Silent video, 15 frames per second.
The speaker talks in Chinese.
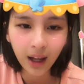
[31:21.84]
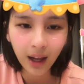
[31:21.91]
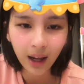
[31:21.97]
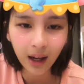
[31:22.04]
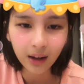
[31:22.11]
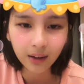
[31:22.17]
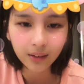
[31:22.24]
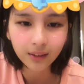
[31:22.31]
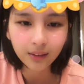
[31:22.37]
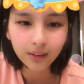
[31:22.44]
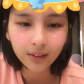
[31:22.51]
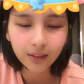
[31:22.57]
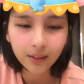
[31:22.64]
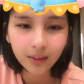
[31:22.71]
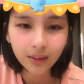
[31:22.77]
好，
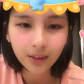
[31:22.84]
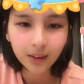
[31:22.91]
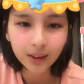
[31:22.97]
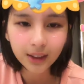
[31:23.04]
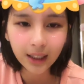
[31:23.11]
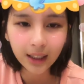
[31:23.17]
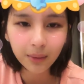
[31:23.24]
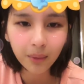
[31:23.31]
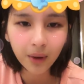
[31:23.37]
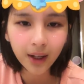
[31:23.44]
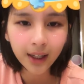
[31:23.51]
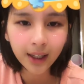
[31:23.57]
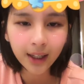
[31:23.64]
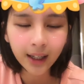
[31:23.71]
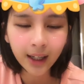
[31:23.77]
小柠檬
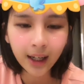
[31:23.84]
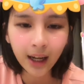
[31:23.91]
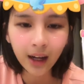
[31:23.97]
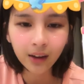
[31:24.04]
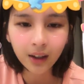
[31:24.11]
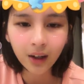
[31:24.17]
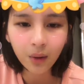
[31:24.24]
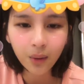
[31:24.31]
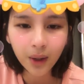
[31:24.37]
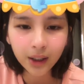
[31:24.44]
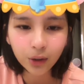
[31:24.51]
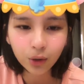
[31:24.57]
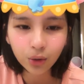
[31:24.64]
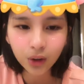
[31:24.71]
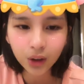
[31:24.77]
嗨嗨还好。然后我要
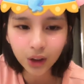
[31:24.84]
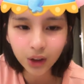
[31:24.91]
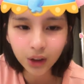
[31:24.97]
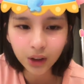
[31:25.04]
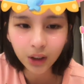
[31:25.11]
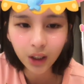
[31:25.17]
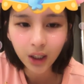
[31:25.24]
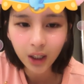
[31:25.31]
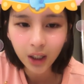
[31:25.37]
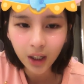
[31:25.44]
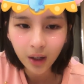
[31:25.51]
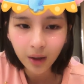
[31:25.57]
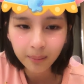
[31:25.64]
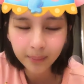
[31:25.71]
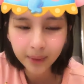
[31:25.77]
说的是，
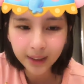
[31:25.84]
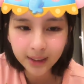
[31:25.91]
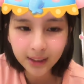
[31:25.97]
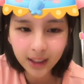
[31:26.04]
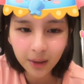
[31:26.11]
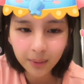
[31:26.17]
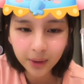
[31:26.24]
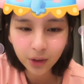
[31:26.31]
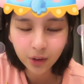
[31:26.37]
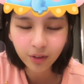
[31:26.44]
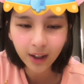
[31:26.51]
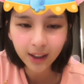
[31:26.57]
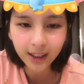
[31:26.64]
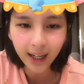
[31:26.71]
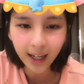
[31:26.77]
没照片就
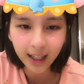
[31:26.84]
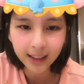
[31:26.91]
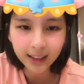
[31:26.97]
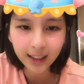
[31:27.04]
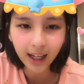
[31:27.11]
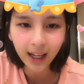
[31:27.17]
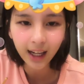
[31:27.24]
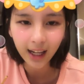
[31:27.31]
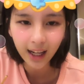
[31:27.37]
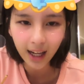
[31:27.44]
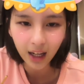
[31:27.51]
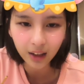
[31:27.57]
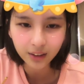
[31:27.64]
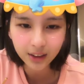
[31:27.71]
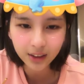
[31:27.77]
发个汉娜，
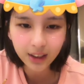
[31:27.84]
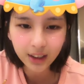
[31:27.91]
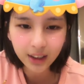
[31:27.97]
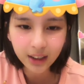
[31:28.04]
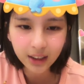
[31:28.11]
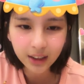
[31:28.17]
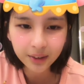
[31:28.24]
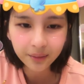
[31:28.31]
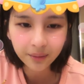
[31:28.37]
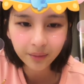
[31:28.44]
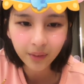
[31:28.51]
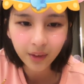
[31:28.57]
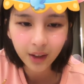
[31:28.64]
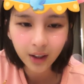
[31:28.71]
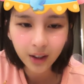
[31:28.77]
好的，
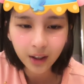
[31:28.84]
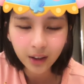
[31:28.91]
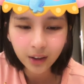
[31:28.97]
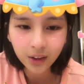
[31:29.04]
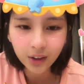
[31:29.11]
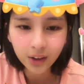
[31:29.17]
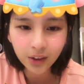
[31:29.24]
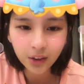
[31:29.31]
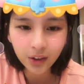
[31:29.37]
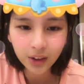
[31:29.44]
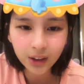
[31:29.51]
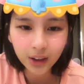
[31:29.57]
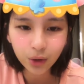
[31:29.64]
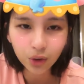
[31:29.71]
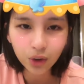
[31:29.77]
就直
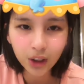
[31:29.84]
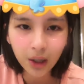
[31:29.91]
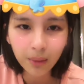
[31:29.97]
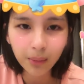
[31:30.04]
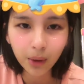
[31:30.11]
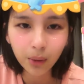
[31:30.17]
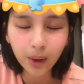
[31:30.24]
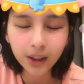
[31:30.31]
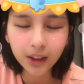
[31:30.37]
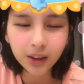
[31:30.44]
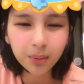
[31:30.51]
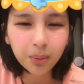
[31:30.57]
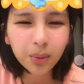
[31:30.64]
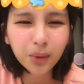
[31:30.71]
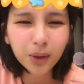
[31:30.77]
接取消没关系，
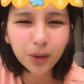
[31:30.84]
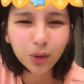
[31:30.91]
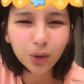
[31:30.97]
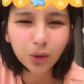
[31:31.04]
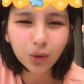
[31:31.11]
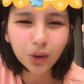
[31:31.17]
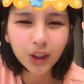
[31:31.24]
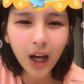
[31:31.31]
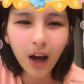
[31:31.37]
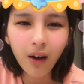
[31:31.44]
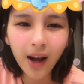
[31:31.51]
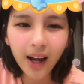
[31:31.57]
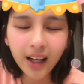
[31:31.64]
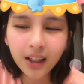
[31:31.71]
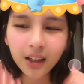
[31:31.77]
不能取消
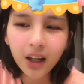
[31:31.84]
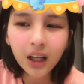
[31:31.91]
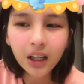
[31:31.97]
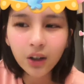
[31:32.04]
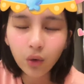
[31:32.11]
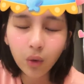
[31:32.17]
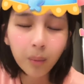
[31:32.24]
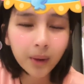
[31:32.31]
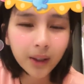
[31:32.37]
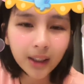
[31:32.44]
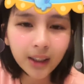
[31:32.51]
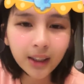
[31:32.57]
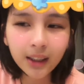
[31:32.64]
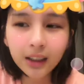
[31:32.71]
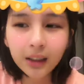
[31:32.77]
啊！哎，我们
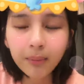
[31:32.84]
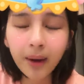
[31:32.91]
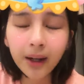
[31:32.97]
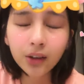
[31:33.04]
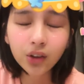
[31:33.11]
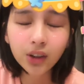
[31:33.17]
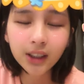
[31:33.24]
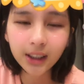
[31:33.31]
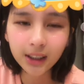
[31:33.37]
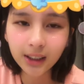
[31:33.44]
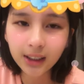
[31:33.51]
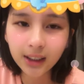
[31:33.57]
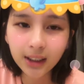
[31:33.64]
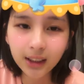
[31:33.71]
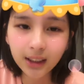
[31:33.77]
一个礼拜就见
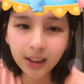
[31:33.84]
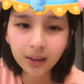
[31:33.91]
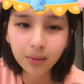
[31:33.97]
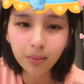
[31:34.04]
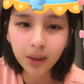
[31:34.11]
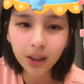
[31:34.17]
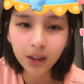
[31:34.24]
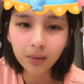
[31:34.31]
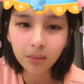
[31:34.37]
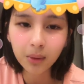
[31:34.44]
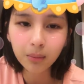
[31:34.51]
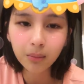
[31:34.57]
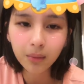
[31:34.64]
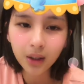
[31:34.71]
这几次面，你们、